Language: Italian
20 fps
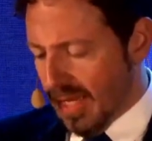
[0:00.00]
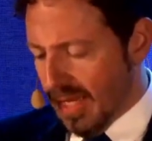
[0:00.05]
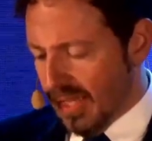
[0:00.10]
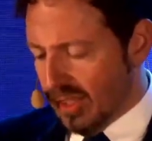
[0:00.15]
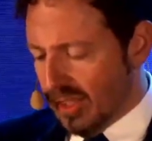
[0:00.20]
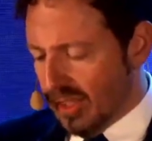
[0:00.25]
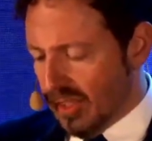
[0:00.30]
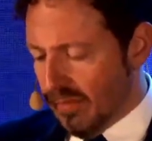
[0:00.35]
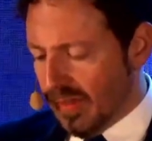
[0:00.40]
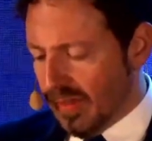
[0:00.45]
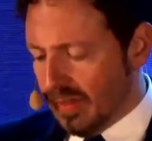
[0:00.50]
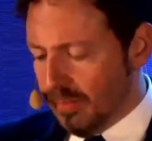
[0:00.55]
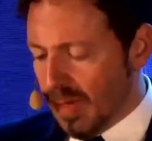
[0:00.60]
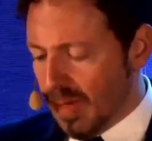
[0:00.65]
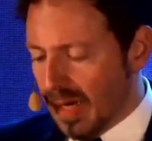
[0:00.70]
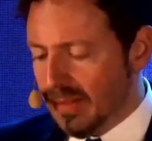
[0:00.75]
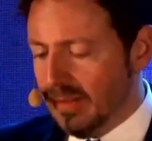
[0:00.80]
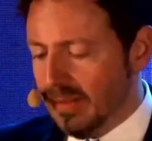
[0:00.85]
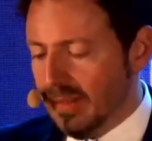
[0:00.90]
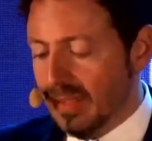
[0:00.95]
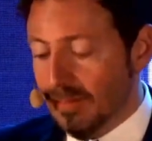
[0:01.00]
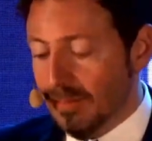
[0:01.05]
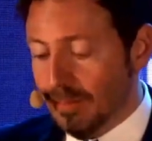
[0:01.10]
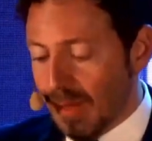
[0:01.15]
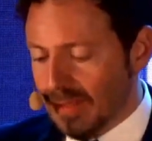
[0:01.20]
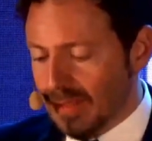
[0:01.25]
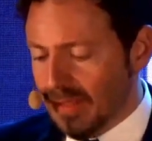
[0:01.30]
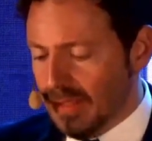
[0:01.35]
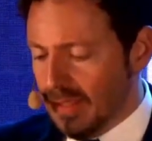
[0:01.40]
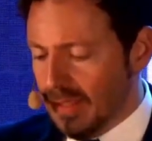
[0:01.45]
silver partner
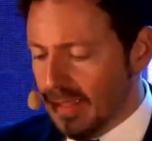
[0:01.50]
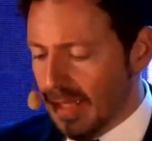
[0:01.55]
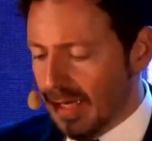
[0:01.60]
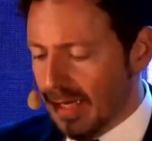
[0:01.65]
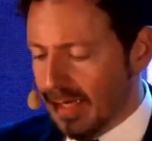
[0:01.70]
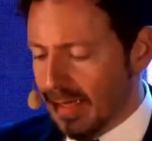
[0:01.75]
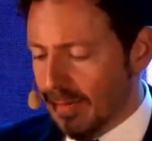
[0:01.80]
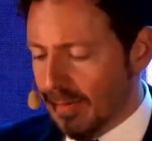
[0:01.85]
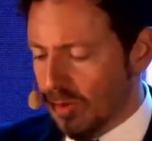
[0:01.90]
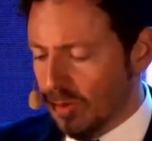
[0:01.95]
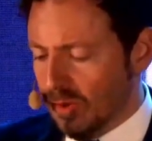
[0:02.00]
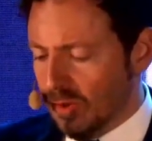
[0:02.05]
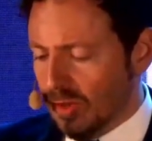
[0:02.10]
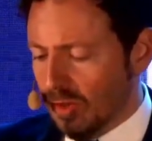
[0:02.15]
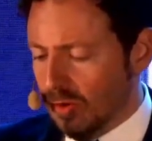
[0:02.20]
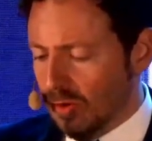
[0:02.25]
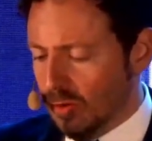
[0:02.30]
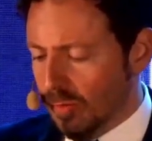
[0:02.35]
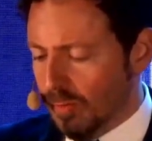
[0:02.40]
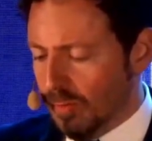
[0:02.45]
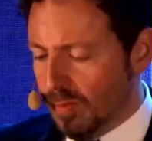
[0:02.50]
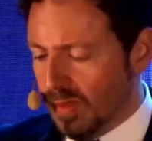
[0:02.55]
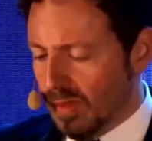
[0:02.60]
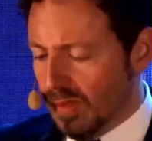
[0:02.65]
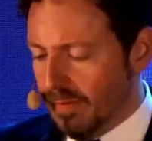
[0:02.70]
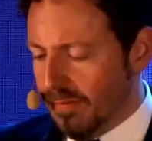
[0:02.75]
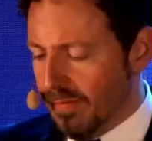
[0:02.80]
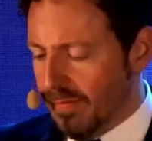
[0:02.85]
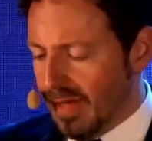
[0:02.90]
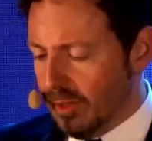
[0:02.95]
Barilla, Camozzi Group,
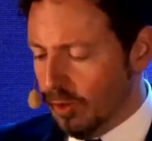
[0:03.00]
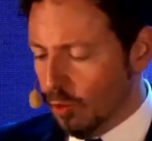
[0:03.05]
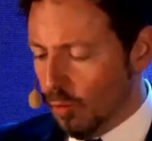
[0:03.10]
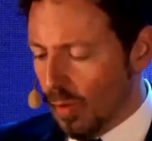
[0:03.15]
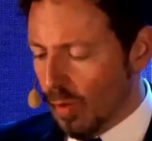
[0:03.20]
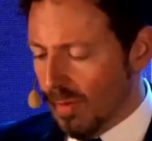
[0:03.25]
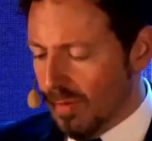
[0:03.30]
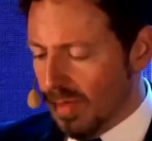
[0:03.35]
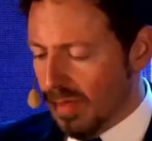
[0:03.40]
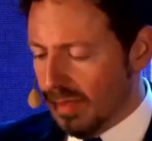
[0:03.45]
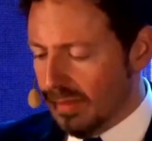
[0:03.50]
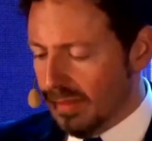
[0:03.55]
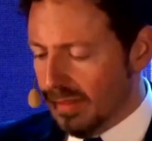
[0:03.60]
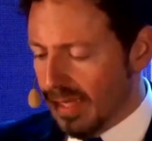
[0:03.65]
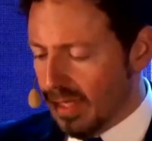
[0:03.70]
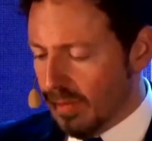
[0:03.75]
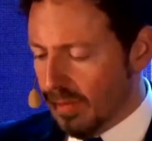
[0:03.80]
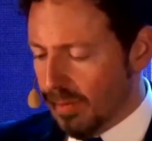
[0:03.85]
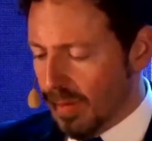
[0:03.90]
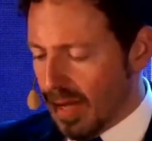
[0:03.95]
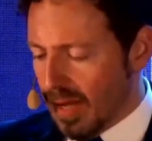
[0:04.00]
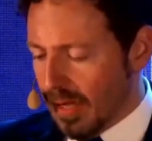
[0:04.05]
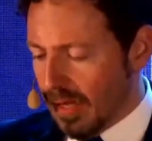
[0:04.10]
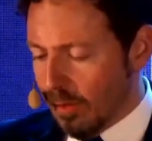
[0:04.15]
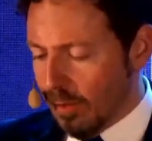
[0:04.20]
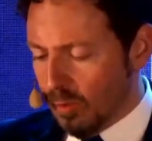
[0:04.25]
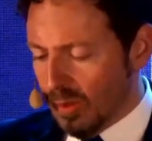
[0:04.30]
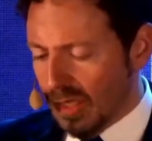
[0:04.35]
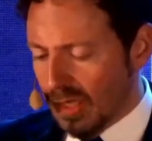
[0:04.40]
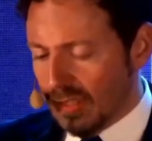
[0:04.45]
Fastweb, Tecpa
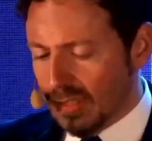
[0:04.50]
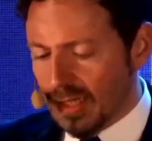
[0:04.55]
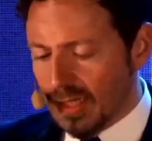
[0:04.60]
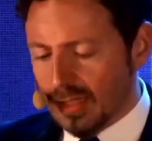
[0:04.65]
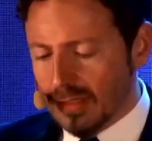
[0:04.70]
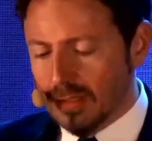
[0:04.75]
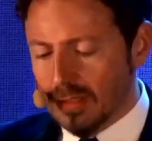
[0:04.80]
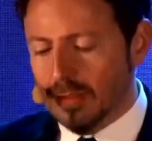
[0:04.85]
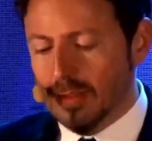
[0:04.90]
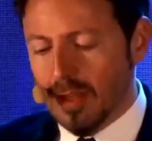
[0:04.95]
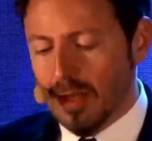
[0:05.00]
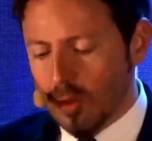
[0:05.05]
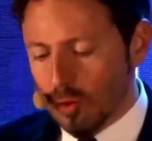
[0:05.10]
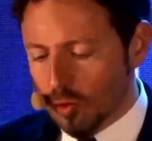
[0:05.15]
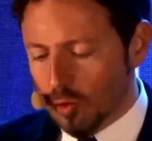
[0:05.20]
e Unicredit,